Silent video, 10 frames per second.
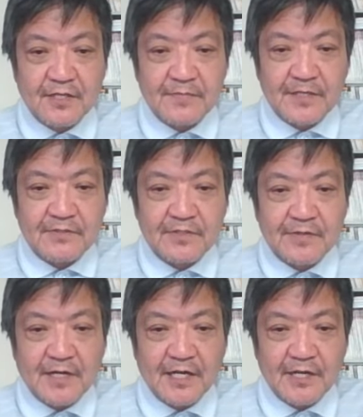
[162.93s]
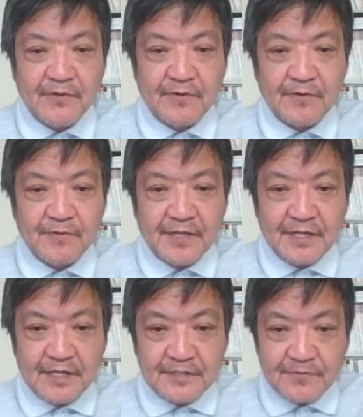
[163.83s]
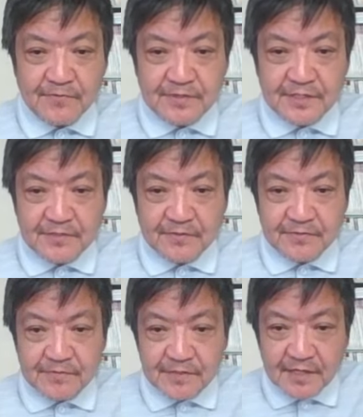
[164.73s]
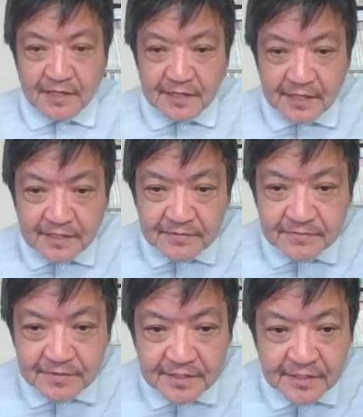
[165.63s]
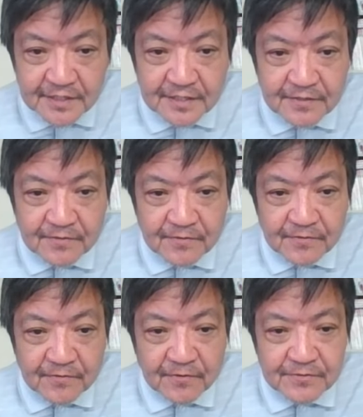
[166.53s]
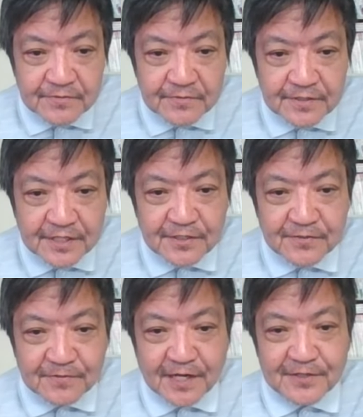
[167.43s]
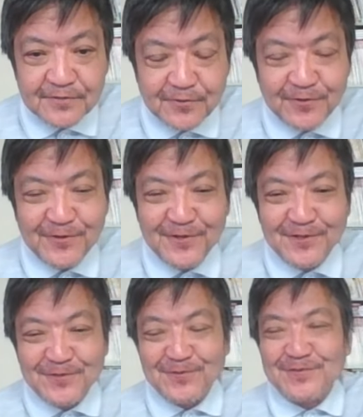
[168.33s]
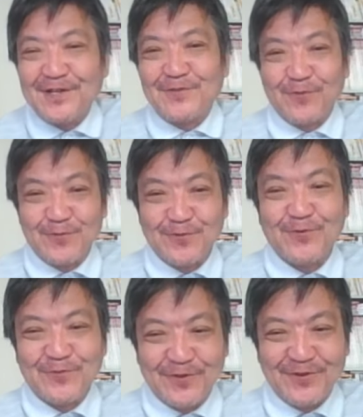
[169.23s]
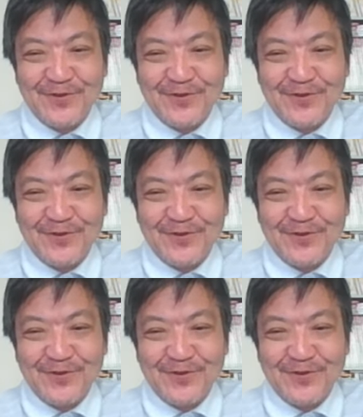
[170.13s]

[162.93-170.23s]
イベントでは母親が日本人というアレクシ・ゴルニッシュ艦長そんな人おんの